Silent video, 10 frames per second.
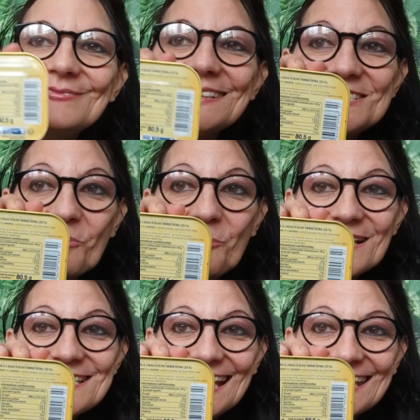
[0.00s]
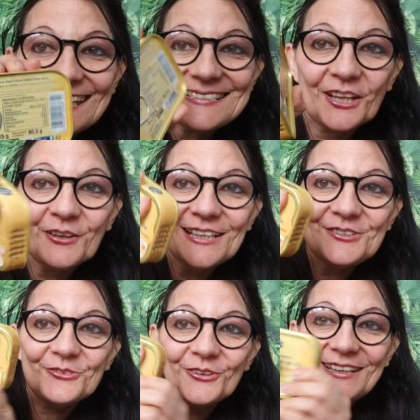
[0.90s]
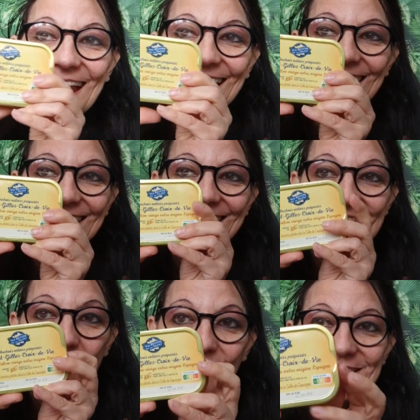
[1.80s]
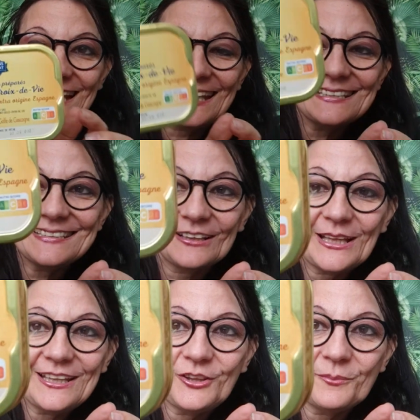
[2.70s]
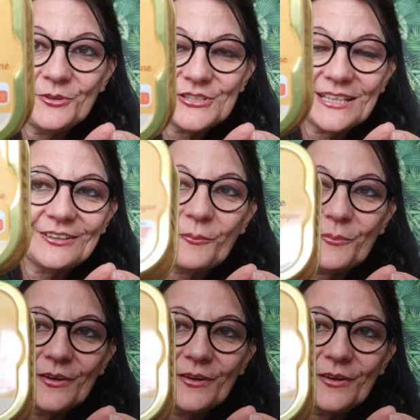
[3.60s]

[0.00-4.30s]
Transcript: Ils sont pas salés. Ça doit être une dinguerie. Ils sont pas salés. Ça doit être top de chez top.